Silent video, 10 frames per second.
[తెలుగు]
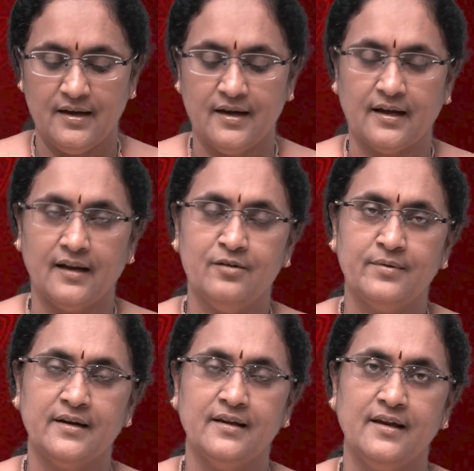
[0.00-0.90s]
ఈ కళలు
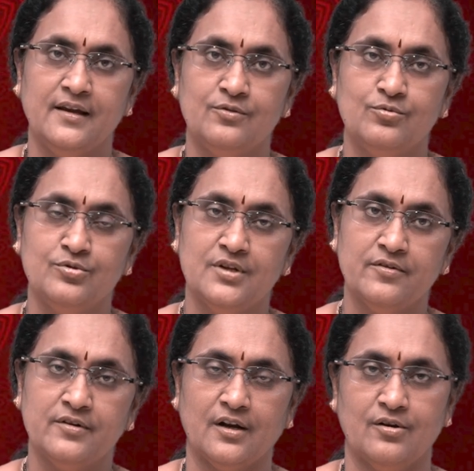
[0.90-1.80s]
మనకి
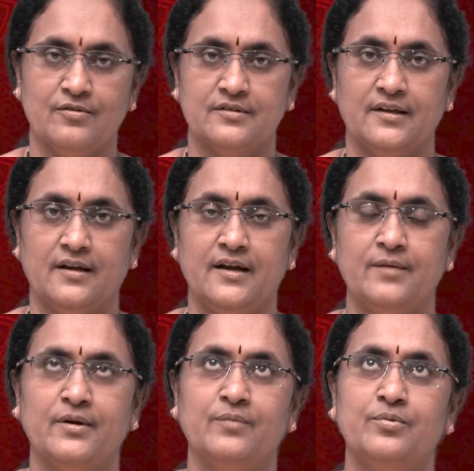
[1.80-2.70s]
చూసినవి కళ్ళలో వస్తాయి అంటే
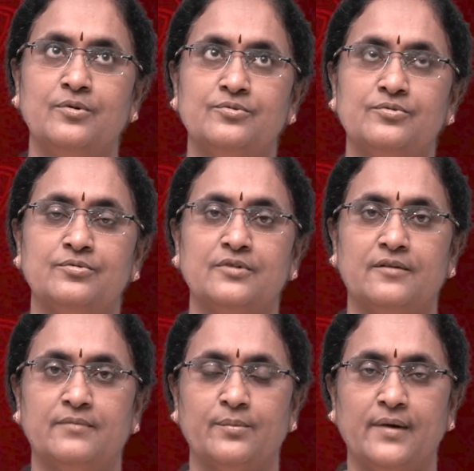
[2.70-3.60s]
మనం ఎప్పుడో చూసుంటాం
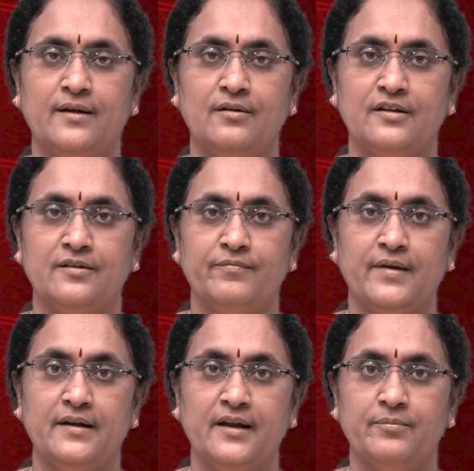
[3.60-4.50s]
మన మైండ్లో అది
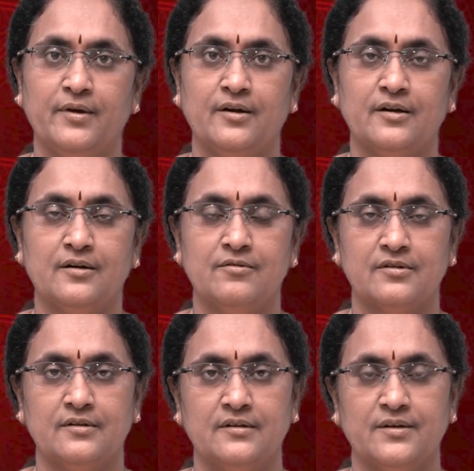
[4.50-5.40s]
ప్రింట్ అయిపోయినట్టుగా
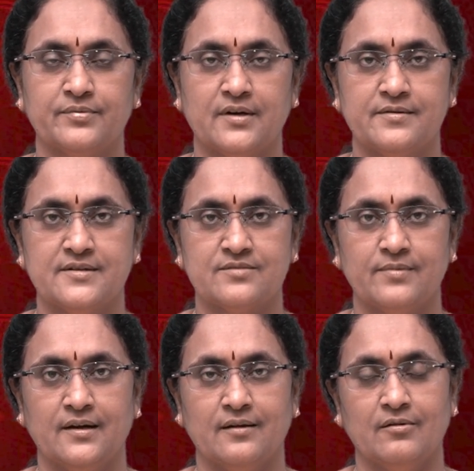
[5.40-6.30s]
ఉంటుంది సబ్స్కాన్షియస్
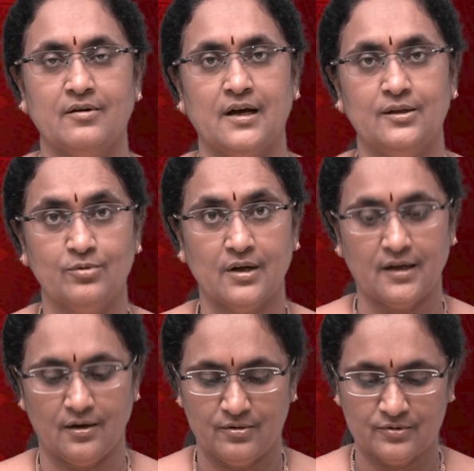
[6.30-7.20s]
మైండ్లో అది కూడా
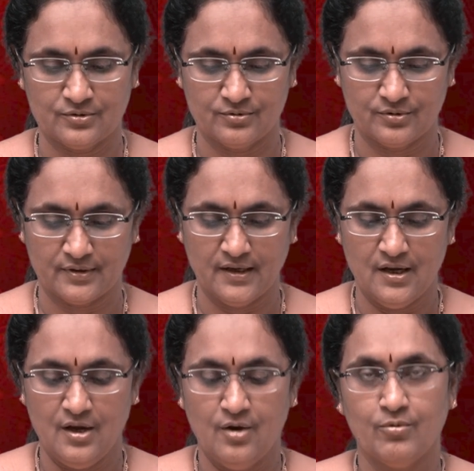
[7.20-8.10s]
కళ్ళలో వస్తూ ఉంటుంది
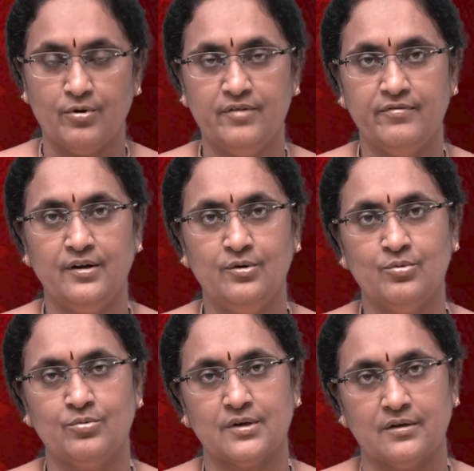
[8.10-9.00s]
కొన్ని వింటూ
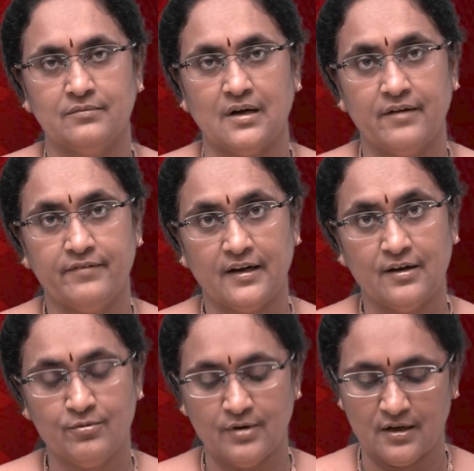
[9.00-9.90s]
ఉంటాం ఆ
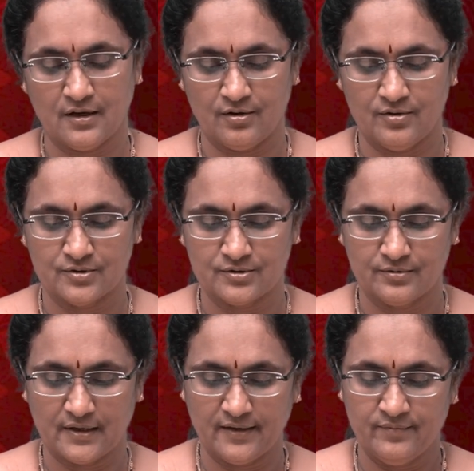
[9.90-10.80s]
విన్నవి కూడా కళ్ళలో
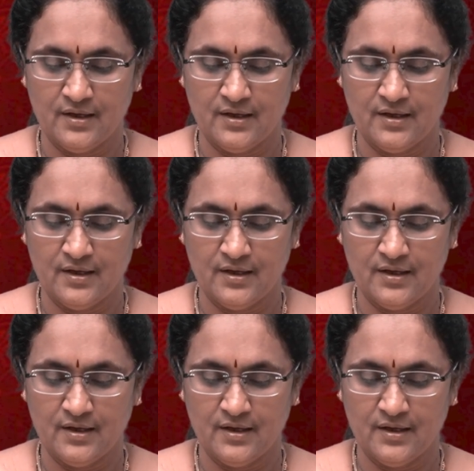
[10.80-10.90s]
వస్తుంటాయి